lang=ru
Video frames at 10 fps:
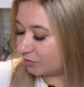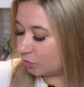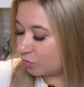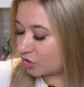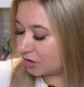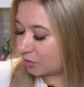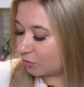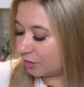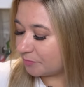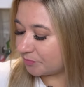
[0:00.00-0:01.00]
Но он уже
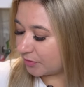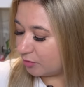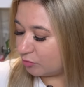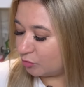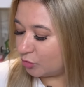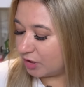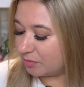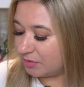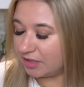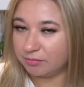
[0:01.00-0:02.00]
такой более
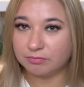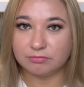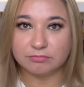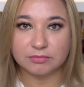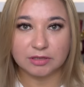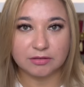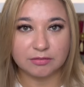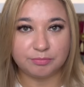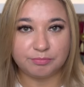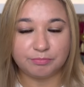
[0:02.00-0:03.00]
мне э,
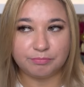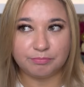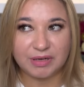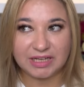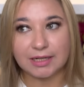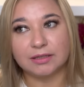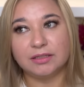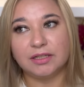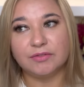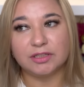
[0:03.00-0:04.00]
приятный,
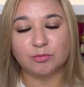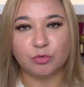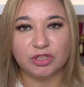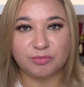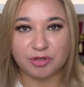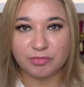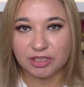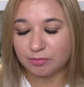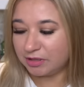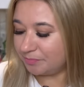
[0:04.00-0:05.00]
наверное, более
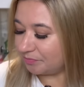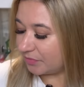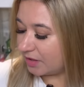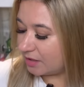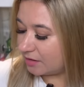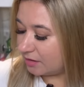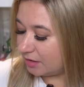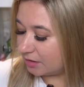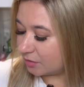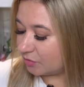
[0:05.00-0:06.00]
применимый.
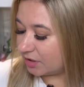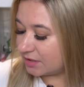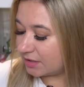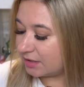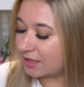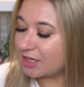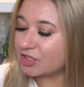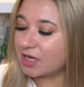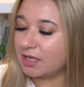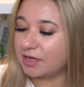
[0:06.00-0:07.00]
Не такой резкий.
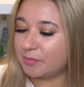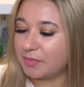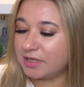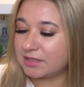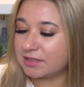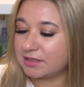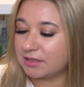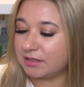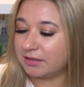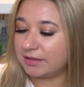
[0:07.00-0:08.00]
Дальше Hermes,
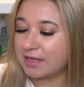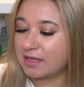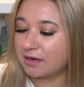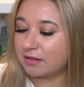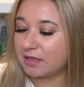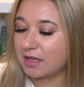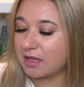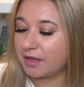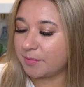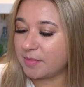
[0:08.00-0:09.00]
TRD
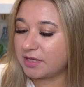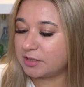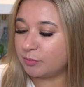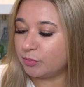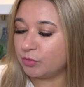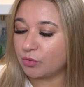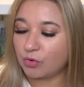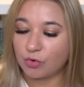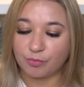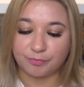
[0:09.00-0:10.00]
а, Hermes Pure
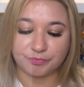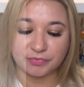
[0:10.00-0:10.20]
Home.